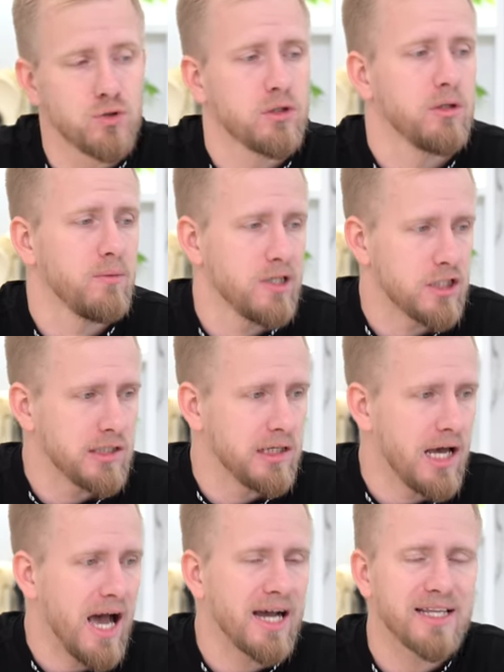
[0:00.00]
что на
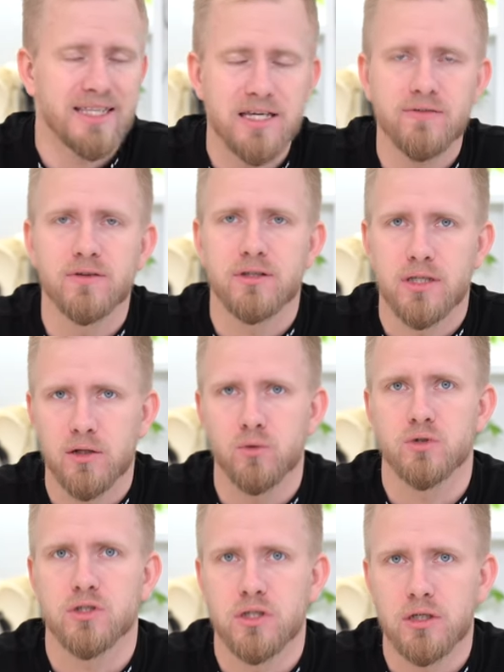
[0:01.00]
машины активно
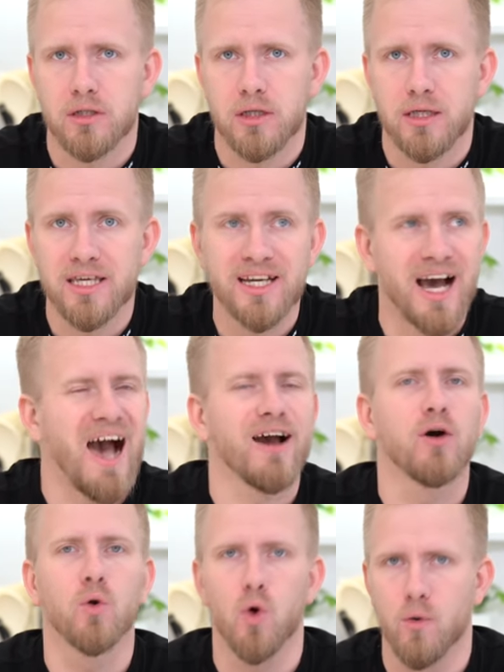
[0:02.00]
делают скидки. Их
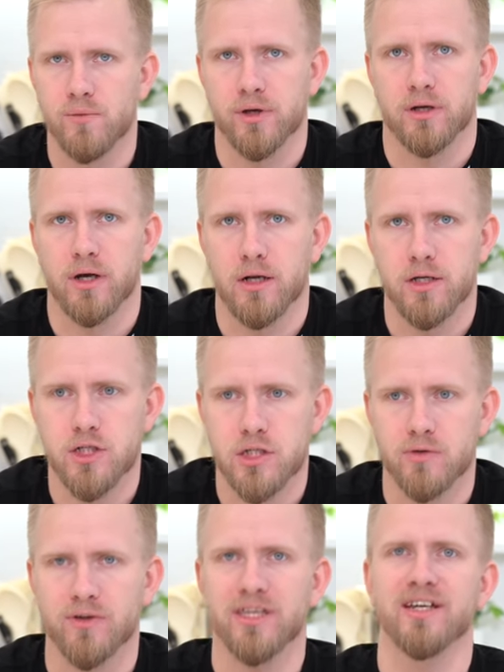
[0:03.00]
огромное
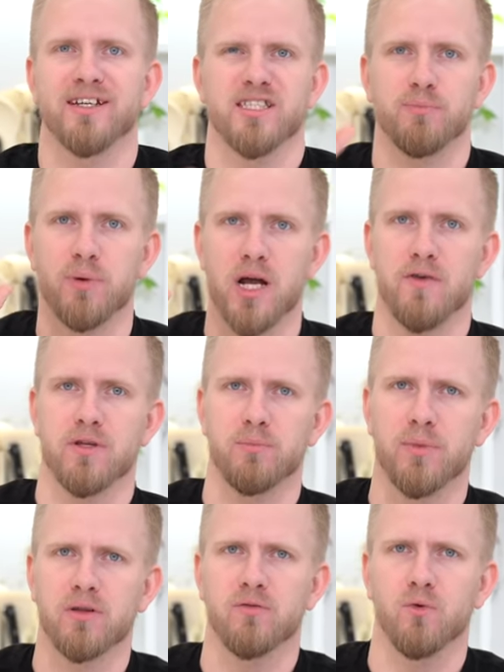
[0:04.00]
количество, их исправно
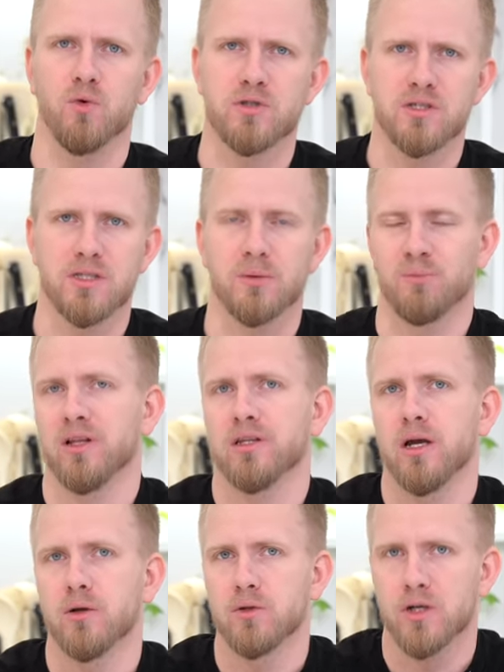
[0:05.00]
подвозят,
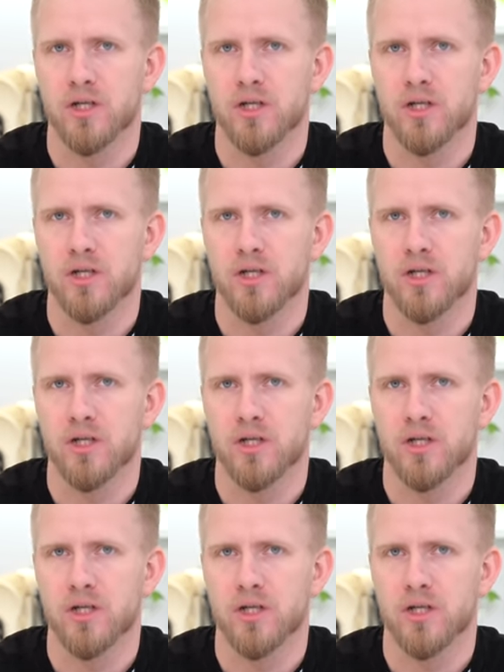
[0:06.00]
наполняют